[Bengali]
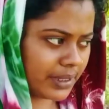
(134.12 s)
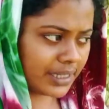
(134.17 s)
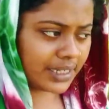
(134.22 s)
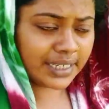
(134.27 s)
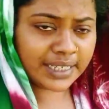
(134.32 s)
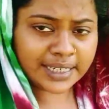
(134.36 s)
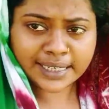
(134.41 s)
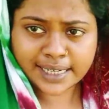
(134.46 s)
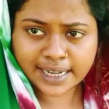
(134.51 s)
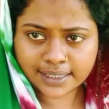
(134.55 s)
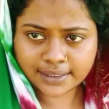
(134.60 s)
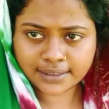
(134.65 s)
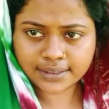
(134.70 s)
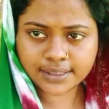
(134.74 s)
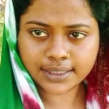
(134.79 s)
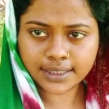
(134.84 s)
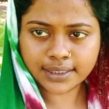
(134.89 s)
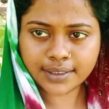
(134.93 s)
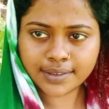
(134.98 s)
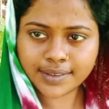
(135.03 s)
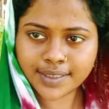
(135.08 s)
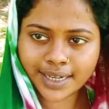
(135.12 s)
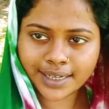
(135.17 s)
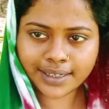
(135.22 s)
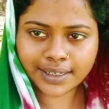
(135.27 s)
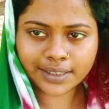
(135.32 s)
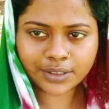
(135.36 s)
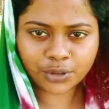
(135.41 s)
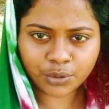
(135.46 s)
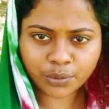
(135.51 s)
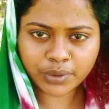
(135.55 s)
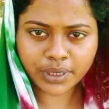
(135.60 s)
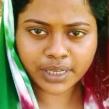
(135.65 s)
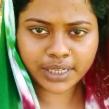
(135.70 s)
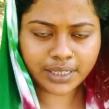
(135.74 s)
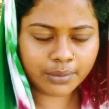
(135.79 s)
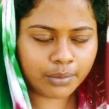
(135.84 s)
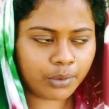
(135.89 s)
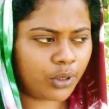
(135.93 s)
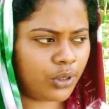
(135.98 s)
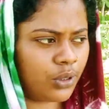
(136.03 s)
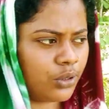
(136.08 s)
মানে নিরাচ্ছে জানি না তোমরা
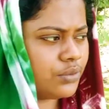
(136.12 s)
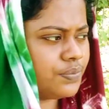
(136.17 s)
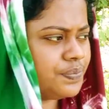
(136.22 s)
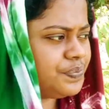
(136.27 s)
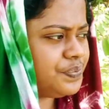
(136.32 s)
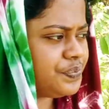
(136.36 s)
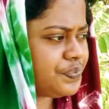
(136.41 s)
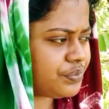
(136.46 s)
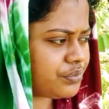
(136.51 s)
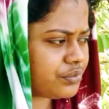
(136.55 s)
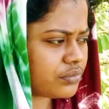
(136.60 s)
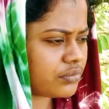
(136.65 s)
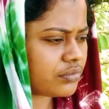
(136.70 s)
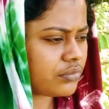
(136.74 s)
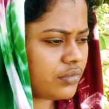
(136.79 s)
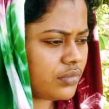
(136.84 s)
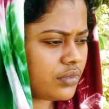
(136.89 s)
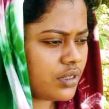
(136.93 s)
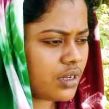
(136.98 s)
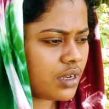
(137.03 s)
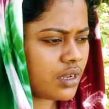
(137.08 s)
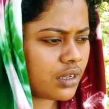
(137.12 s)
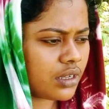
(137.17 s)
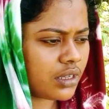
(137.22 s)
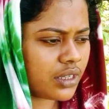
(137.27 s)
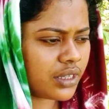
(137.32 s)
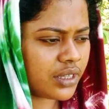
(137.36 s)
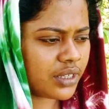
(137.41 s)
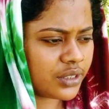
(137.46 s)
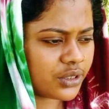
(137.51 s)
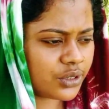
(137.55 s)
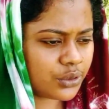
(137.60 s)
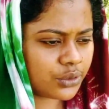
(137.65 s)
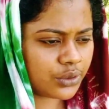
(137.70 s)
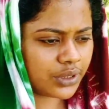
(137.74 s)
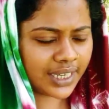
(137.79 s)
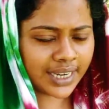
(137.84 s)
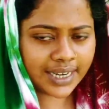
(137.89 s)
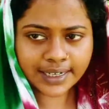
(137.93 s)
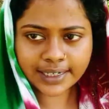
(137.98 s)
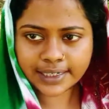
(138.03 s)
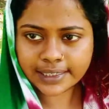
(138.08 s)
কি বলো তো
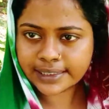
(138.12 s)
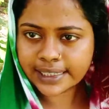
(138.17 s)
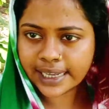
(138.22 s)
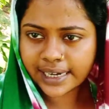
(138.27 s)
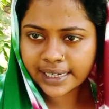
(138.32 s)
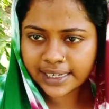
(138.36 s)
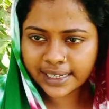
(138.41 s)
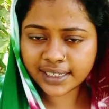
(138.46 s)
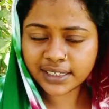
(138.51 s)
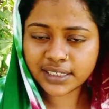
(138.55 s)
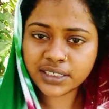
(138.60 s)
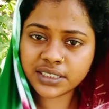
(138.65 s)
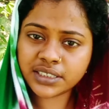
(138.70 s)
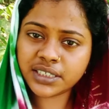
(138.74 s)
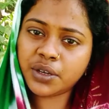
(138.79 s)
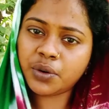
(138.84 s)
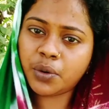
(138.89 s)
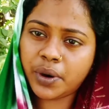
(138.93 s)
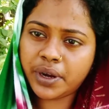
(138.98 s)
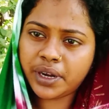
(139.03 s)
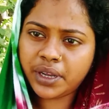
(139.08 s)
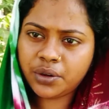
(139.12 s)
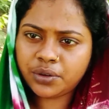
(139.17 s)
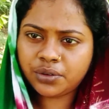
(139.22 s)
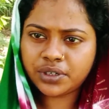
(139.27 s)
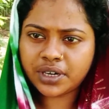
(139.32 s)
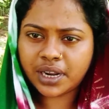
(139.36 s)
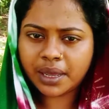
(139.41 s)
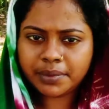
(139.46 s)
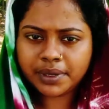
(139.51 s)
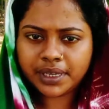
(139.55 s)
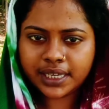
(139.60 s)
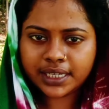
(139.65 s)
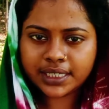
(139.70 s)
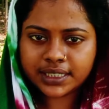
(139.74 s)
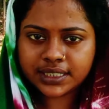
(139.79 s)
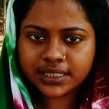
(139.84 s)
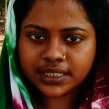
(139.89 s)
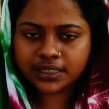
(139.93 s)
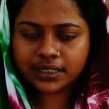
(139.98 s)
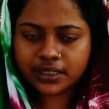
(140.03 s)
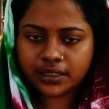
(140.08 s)
এখানটায় দাঁড়িয়ে আছি সেই অনেকক্ষণ আমি
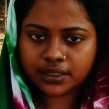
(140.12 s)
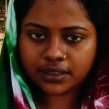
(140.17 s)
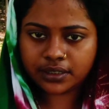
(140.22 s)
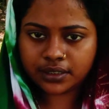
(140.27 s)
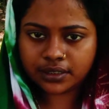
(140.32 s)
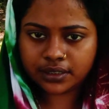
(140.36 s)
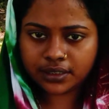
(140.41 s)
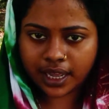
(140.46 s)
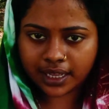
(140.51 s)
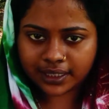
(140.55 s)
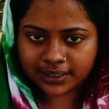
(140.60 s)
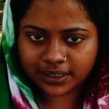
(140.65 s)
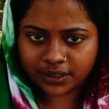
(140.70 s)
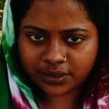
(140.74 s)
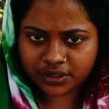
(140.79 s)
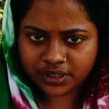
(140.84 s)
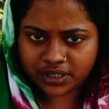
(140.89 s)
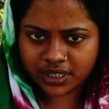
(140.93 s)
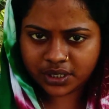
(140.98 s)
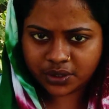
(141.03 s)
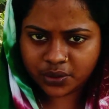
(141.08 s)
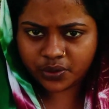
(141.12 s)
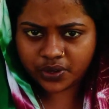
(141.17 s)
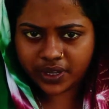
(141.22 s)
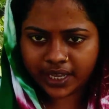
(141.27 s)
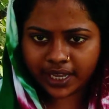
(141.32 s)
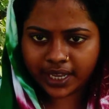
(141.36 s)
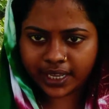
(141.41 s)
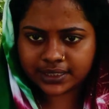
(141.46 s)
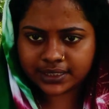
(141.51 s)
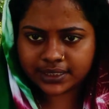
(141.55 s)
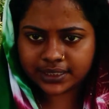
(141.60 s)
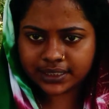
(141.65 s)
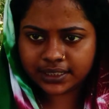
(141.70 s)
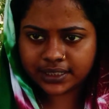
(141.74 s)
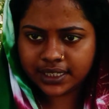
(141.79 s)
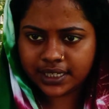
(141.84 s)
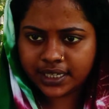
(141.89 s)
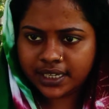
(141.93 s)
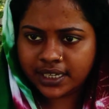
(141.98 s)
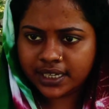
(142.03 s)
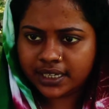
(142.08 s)
এসছি আধা ঘন্টা হয়ে গেছে
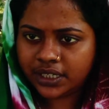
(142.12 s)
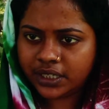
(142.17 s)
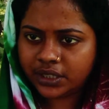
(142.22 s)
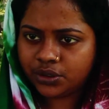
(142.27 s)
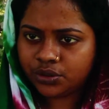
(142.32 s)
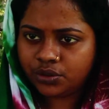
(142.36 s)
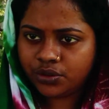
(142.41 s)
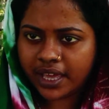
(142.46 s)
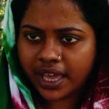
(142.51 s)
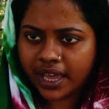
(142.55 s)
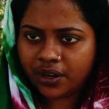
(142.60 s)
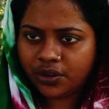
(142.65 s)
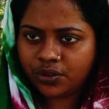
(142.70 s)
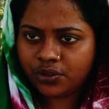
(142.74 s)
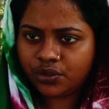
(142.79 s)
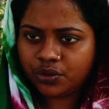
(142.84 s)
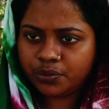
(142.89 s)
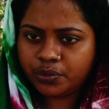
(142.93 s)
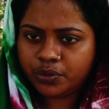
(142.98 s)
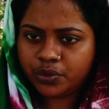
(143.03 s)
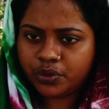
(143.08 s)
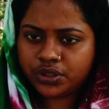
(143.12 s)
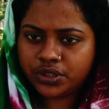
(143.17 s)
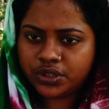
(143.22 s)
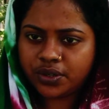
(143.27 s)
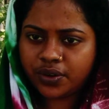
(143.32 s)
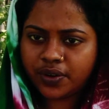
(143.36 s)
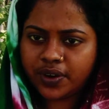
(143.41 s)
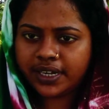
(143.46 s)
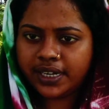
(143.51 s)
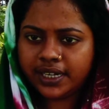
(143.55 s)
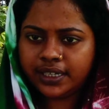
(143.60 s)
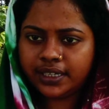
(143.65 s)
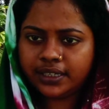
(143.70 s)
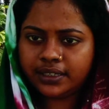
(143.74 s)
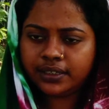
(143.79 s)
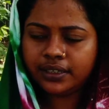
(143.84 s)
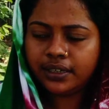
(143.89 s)
কিন্তু এখনও পোস্ট হয়নি